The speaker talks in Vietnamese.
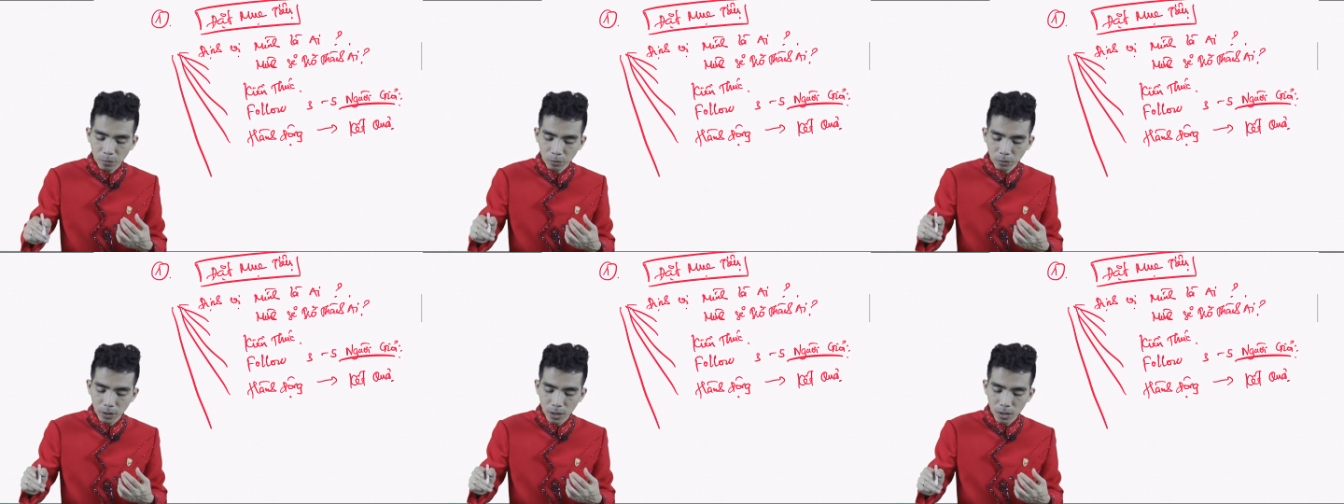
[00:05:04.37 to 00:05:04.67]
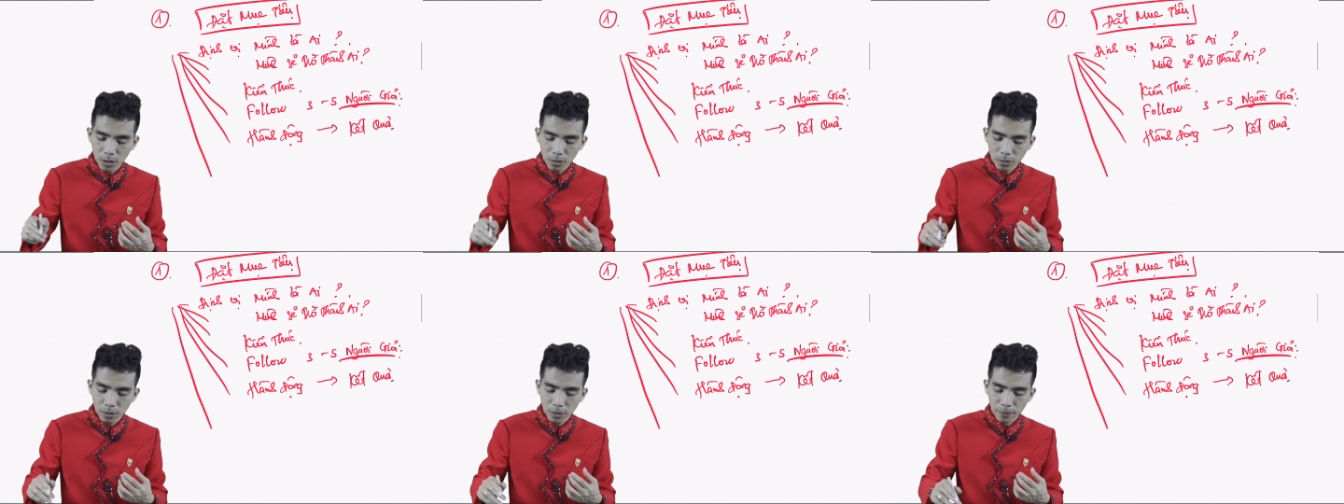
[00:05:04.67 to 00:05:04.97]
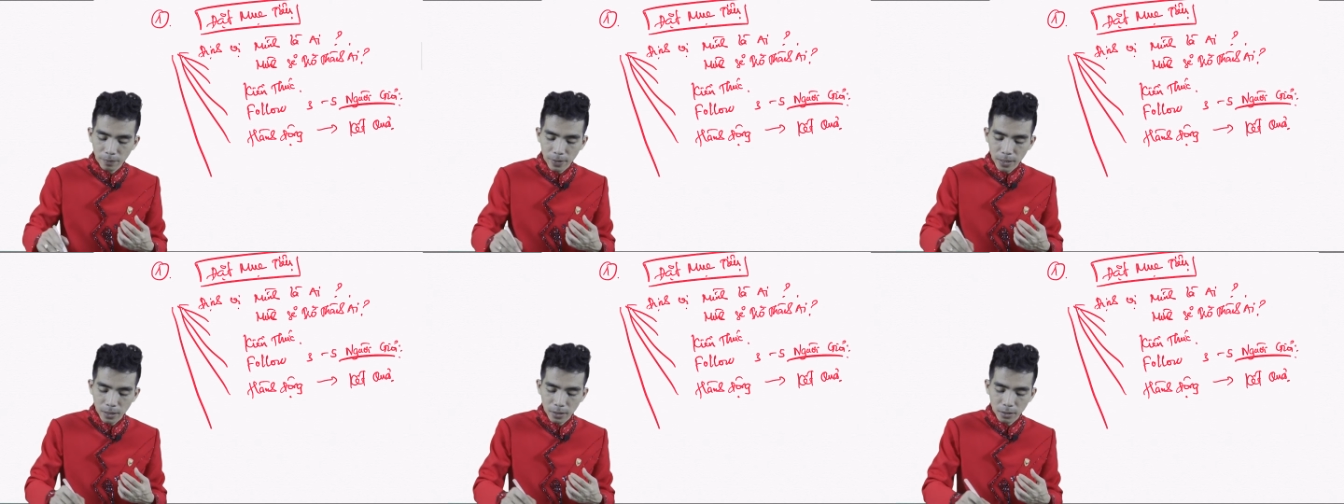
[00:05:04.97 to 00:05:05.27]
mục tiêu
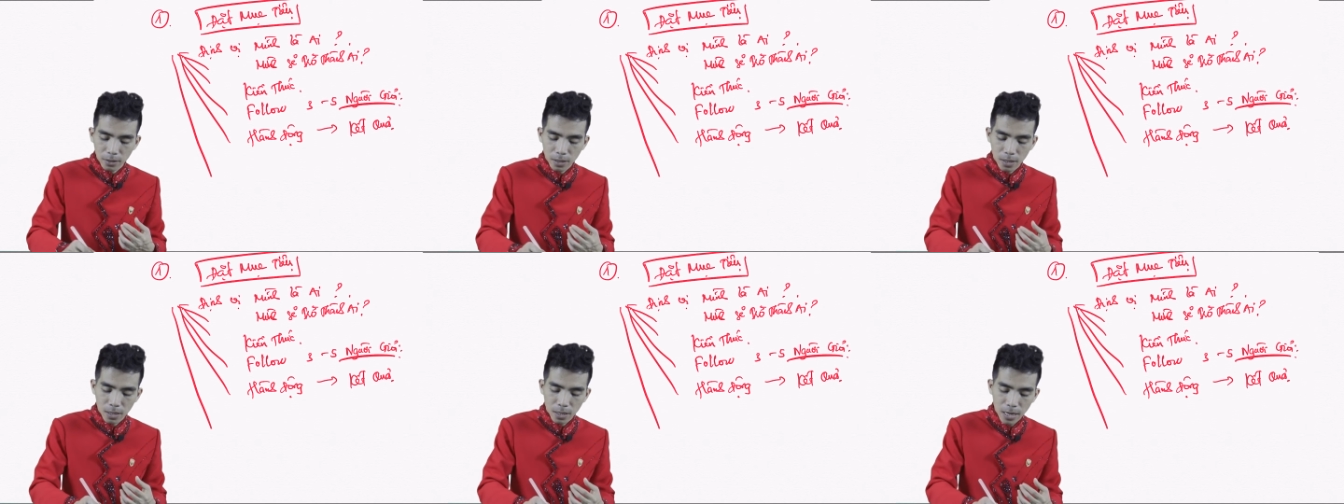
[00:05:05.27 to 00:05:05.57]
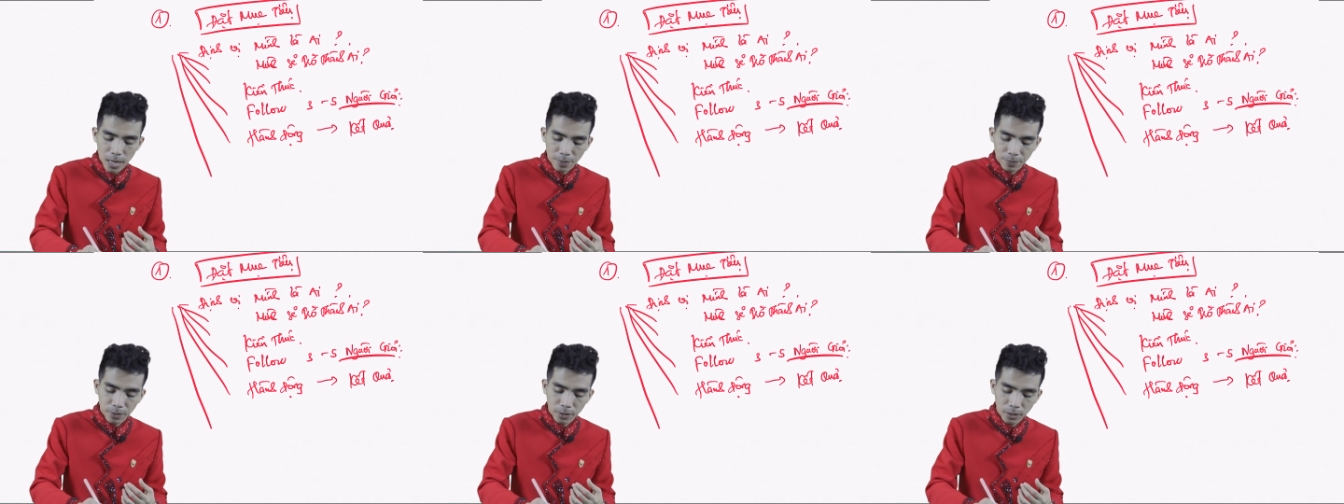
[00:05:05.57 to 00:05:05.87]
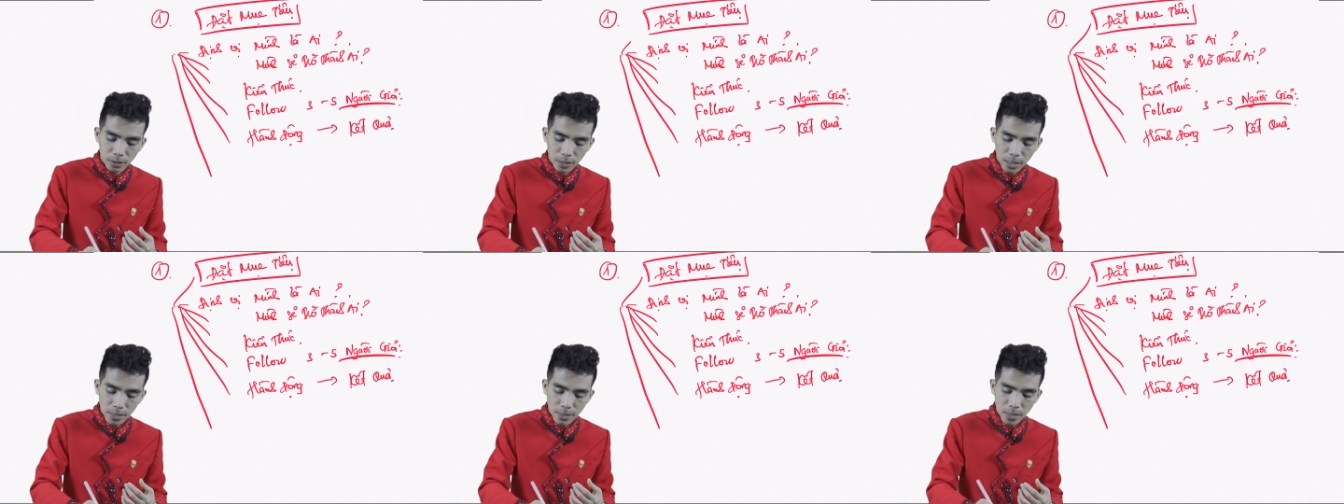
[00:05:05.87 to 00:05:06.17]
là bạn à, làm
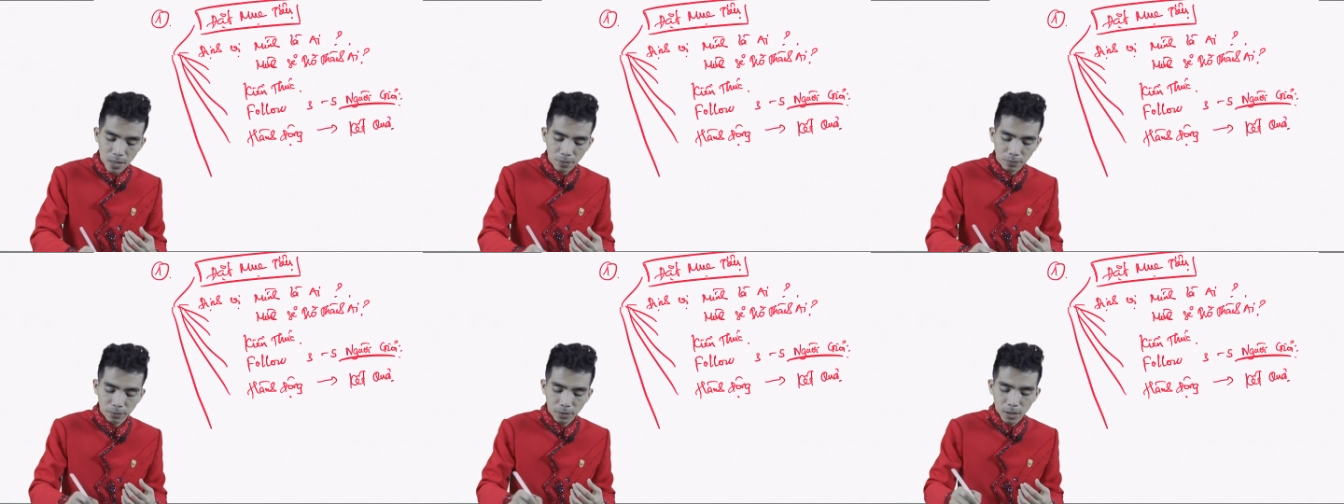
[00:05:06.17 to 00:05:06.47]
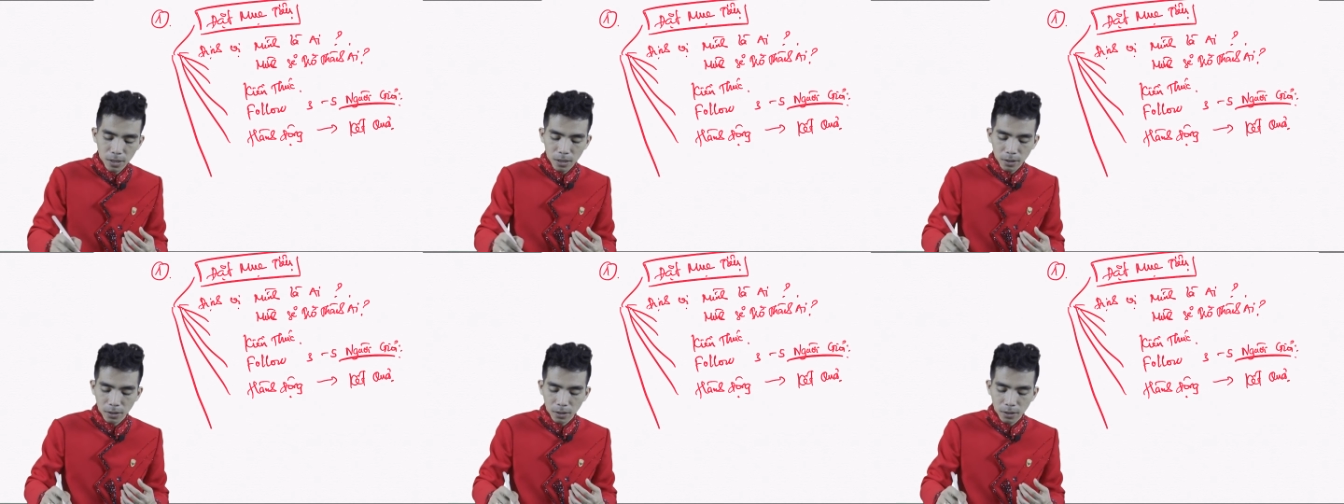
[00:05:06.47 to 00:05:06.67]
những thứ này xong